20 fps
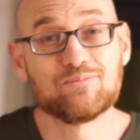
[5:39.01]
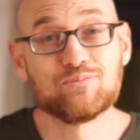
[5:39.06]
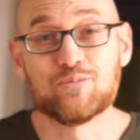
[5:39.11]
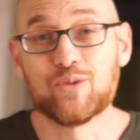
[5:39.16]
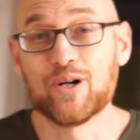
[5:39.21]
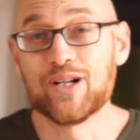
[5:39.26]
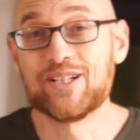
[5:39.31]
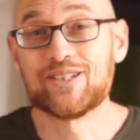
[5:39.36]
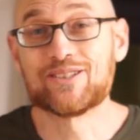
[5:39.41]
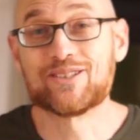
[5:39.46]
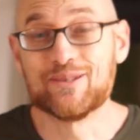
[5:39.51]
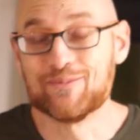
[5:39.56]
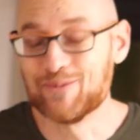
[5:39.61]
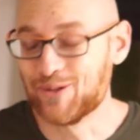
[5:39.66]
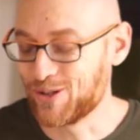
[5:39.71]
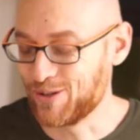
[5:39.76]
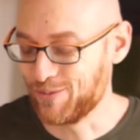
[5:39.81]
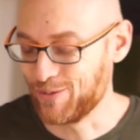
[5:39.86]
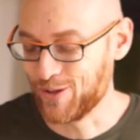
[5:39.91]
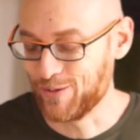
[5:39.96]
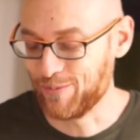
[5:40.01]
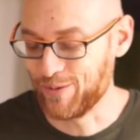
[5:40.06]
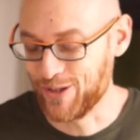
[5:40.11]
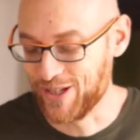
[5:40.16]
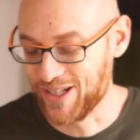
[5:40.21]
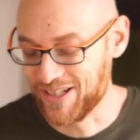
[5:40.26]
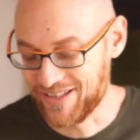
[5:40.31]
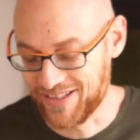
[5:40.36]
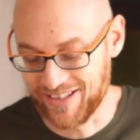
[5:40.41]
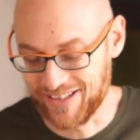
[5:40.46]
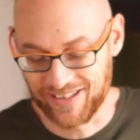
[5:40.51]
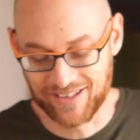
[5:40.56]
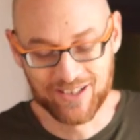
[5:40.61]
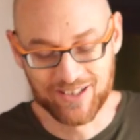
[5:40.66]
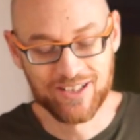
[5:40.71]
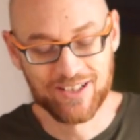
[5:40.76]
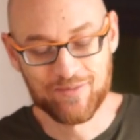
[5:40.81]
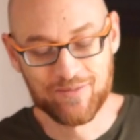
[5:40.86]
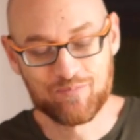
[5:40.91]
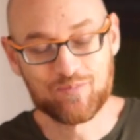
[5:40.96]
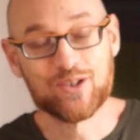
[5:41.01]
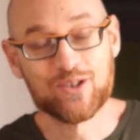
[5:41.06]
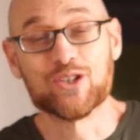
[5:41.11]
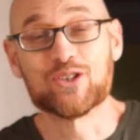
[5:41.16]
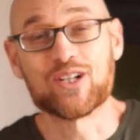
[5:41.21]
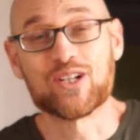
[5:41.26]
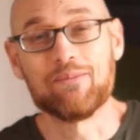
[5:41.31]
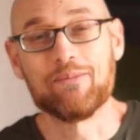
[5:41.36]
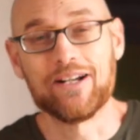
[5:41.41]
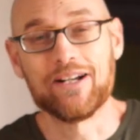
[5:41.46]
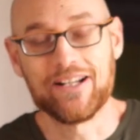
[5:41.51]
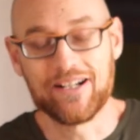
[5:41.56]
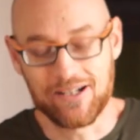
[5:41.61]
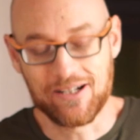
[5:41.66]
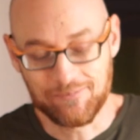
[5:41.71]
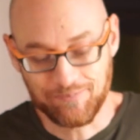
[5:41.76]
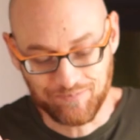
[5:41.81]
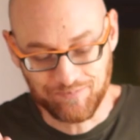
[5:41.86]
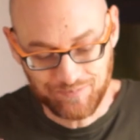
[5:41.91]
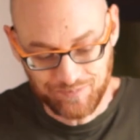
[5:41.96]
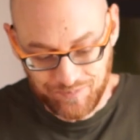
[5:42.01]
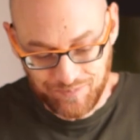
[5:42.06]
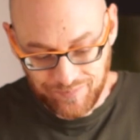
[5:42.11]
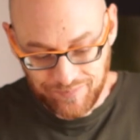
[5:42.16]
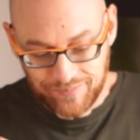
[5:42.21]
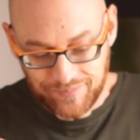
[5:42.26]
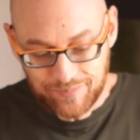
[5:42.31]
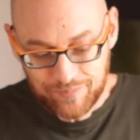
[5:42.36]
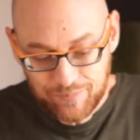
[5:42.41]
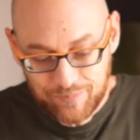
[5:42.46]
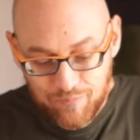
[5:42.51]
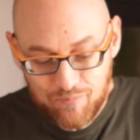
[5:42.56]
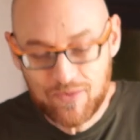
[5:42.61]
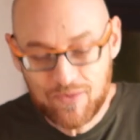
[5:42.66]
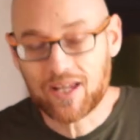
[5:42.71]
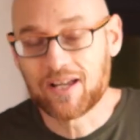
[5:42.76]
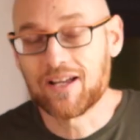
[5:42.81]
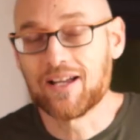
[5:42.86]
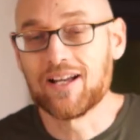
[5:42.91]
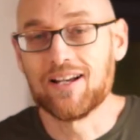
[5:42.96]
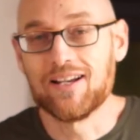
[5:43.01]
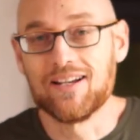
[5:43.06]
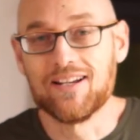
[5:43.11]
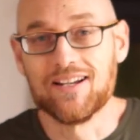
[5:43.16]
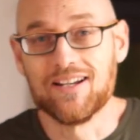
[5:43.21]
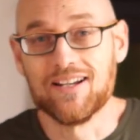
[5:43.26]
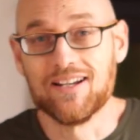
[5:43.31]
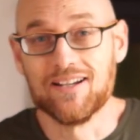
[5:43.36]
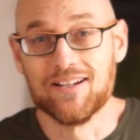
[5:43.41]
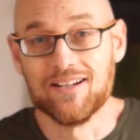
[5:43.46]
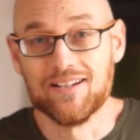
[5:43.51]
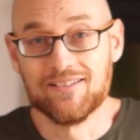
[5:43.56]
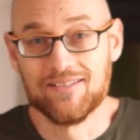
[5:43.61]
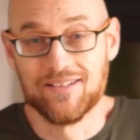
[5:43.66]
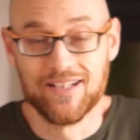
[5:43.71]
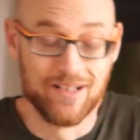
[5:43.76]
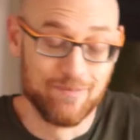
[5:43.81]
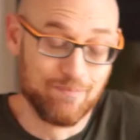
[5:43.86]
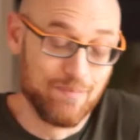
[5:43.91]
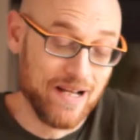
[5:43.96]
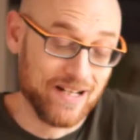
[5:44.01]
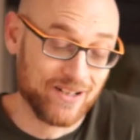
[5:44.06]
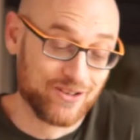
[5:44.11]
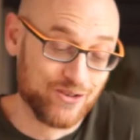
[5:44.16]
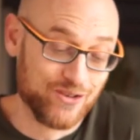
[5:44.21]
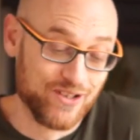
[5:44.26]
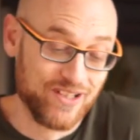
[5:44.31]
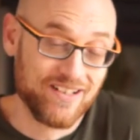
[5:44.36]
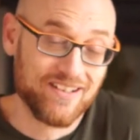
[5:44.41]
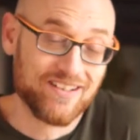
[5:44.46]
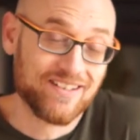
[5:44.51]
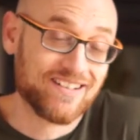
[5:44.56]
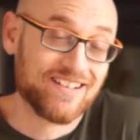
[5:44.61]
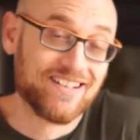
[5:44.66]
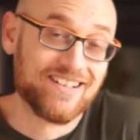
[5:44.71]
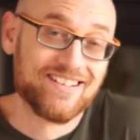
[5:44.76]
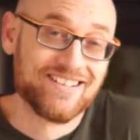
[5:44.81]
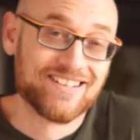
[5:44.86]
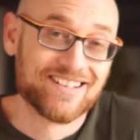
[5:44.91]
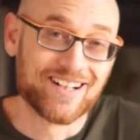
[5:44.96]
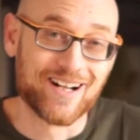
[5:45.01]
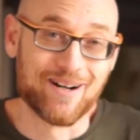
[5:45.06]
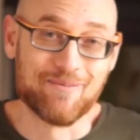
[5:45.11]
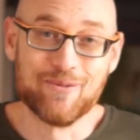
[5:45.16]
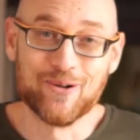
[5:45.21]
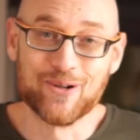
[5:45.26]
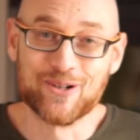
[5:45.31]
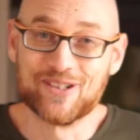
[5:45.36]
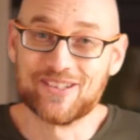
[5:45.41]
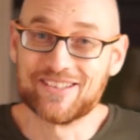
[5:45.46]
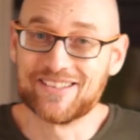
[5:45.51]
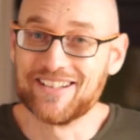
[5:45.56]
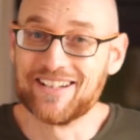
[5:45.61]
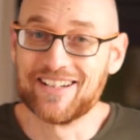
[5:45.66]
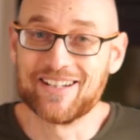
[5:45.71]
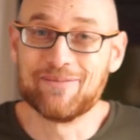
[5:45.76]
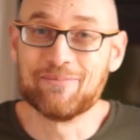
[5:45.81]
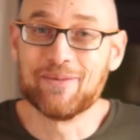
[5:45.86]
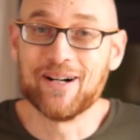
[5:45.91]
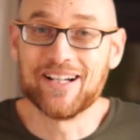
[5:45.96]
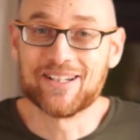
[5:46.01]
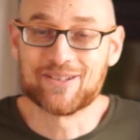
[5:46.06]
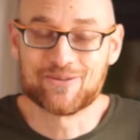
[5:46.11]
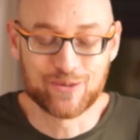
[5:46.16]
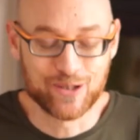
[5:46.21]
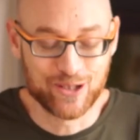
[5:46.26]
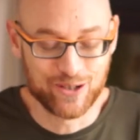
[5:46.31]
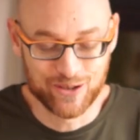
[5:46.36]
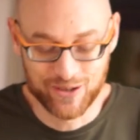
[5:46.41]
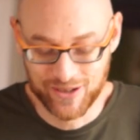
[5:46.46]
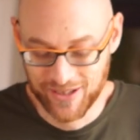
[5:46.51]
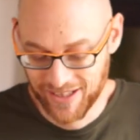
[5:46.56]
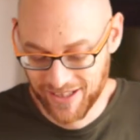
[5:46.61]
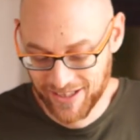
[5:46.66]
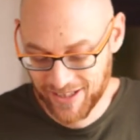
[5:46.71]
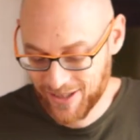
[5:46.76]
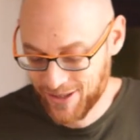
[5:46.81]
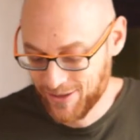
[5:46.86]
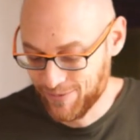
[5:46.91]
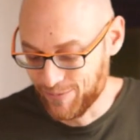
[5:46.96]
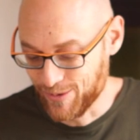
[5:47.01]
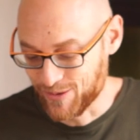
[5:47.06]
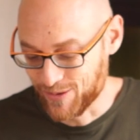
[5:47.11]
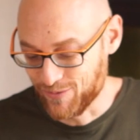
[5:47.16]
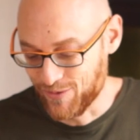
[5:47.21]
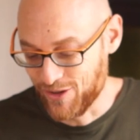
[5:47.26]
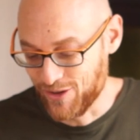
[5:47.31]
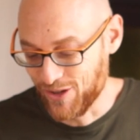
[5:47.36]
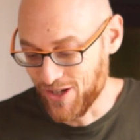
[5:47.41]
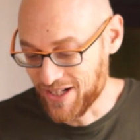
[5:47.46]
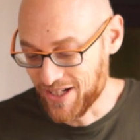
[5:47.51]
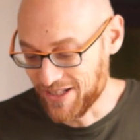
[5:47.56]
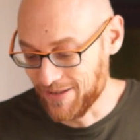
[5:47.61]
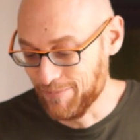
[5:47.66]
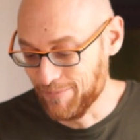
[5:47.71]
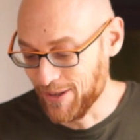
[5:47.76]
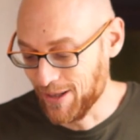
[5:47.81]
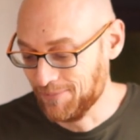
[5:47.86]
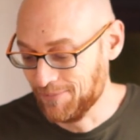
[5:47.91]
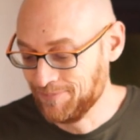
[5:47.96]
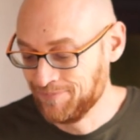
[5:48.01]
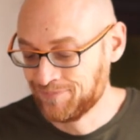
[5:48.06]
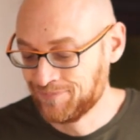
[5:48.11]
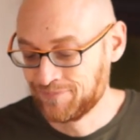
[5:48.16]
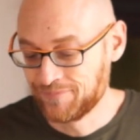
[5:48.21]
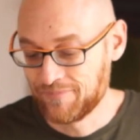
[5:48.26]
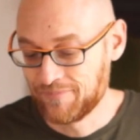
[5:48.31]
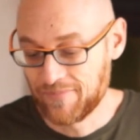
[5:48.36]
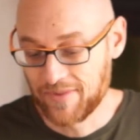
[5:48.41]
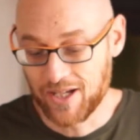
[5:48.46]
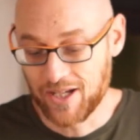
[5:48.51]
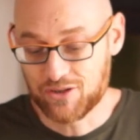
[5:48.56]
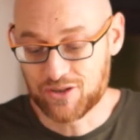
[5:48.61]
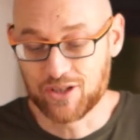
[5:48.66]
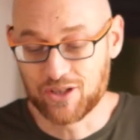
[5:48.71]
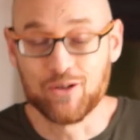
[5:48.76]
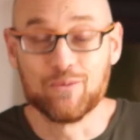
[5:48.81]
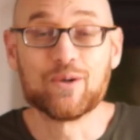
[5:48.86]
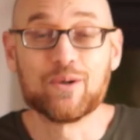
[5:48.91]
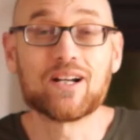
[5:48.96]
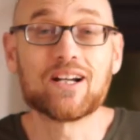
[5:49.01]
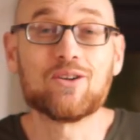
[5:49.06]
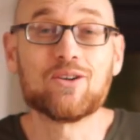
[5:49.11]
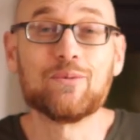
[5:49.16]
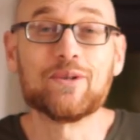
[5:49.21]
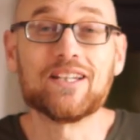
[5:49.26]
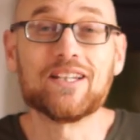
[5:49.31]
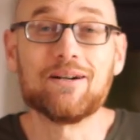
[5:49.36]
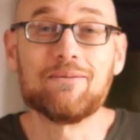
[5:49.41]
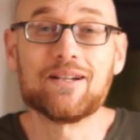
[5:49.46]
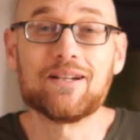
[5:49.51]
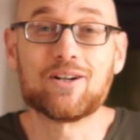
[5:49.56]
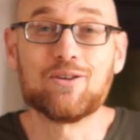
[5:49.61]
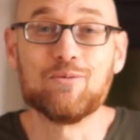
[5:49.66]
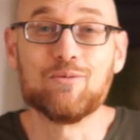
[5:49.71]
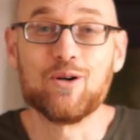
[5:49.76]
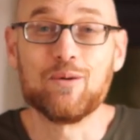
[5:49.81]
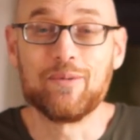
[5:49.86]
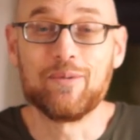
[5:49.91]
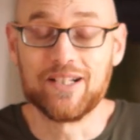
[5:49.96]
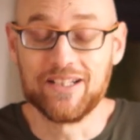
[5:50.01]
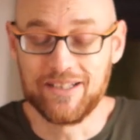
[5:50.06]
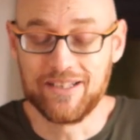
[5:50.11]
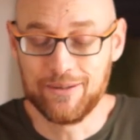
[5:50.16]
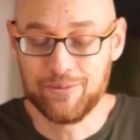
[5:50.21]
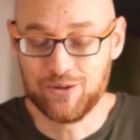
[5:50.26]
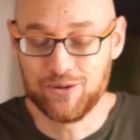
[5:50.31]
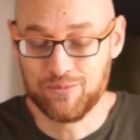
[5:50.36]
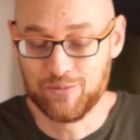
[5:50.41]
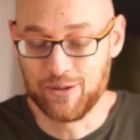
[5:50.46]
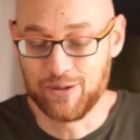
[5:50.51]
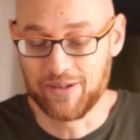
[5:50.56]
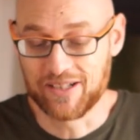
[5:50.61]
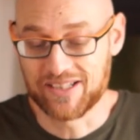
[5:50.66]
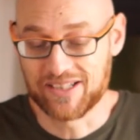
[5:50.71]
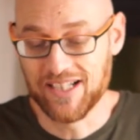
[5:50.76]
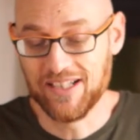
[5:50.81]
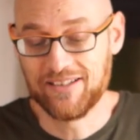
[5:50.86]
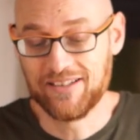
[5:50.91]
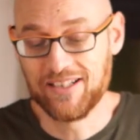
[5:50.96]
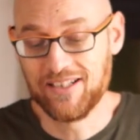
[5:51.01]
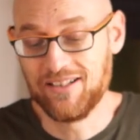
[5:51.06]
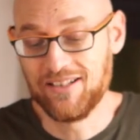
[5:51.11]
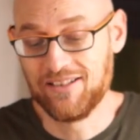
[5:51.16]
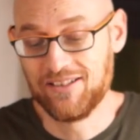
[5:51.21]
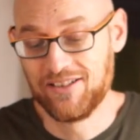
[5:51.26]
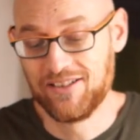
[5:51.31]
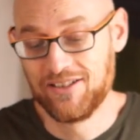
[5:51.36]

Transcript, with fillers: buenísimo, como no podía ser de otra manera. El, pan con el jamón, encima es bueno, pues funciona siempre. Ya os digo, muy recomendable como aperitivo, muy versátil.